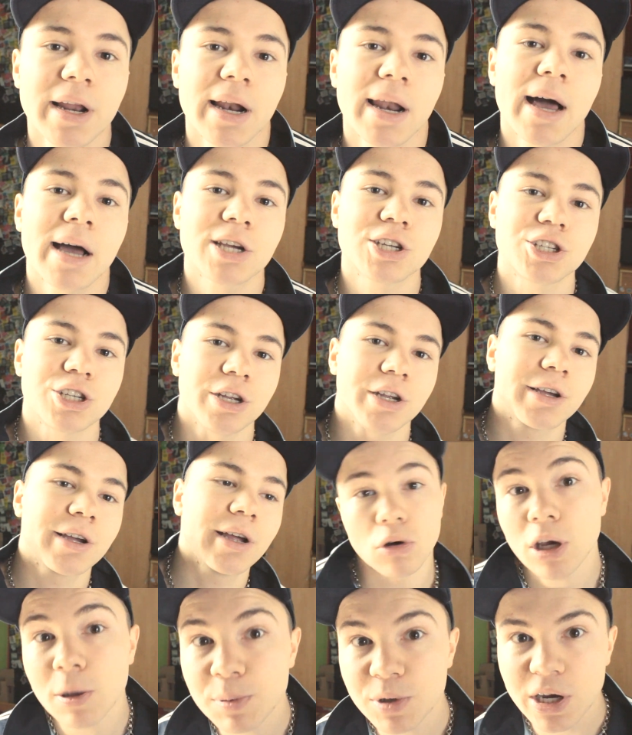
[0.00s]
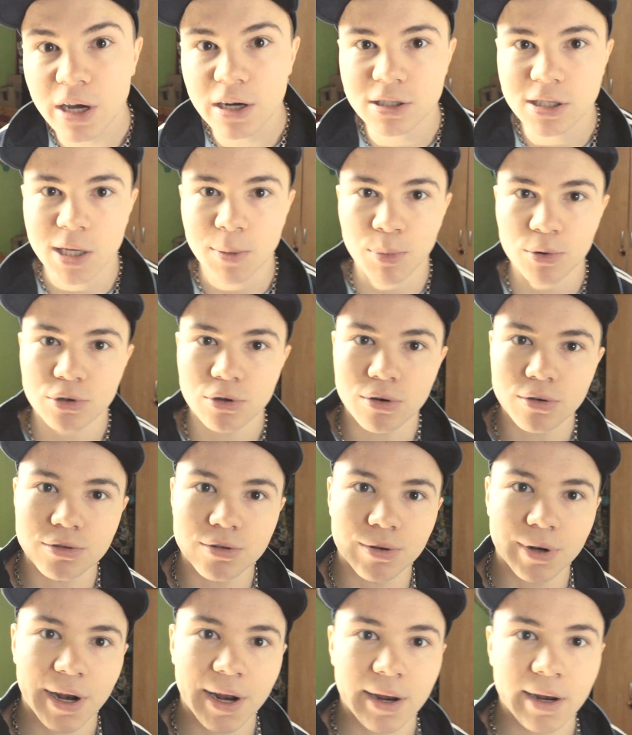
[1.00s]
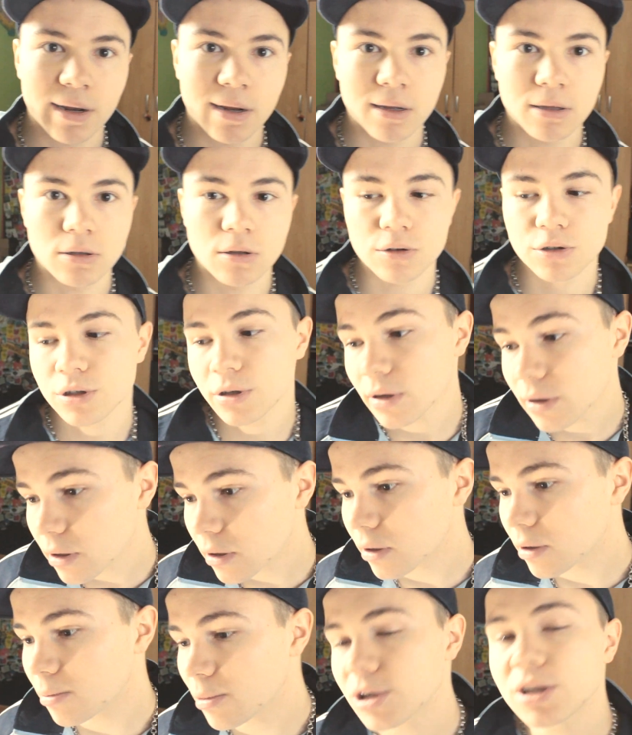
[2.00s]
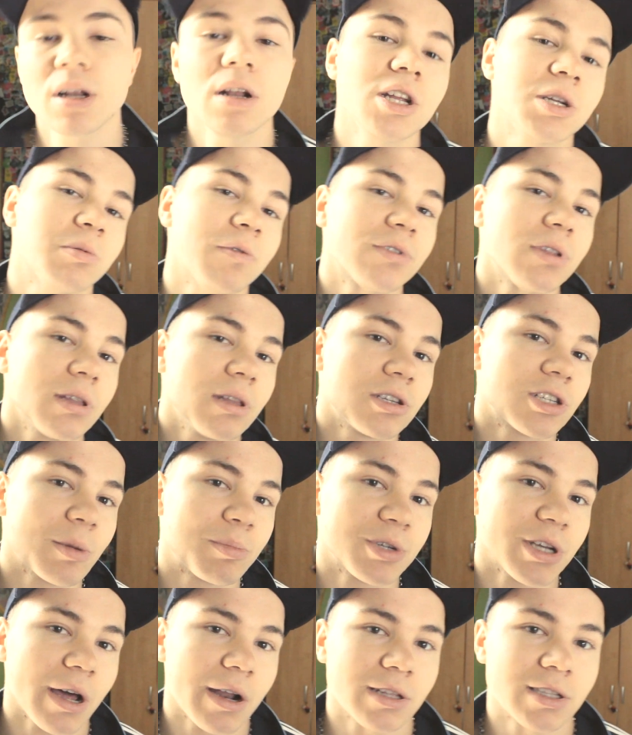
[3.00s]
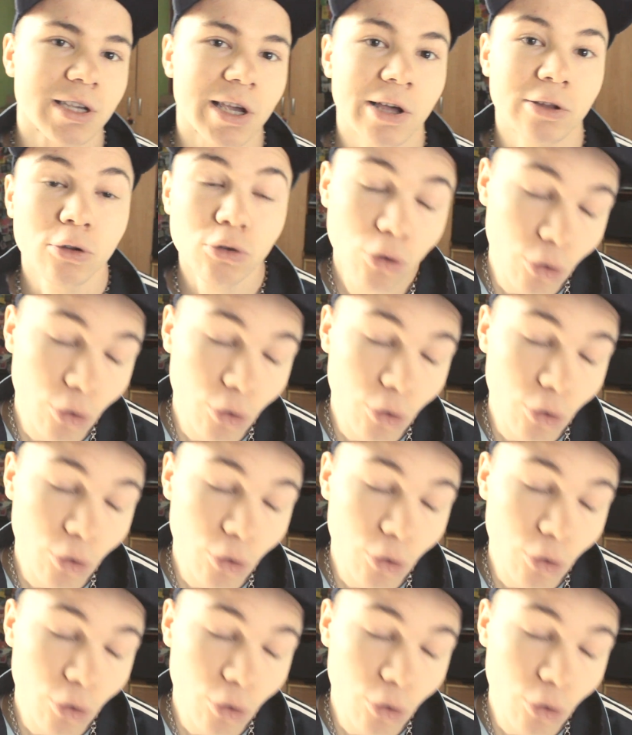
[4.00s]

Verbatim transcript: relaksik, no i psiarskie podchodzą, nie? Znaczy myśleliśmy wtedy, że psiarskie, no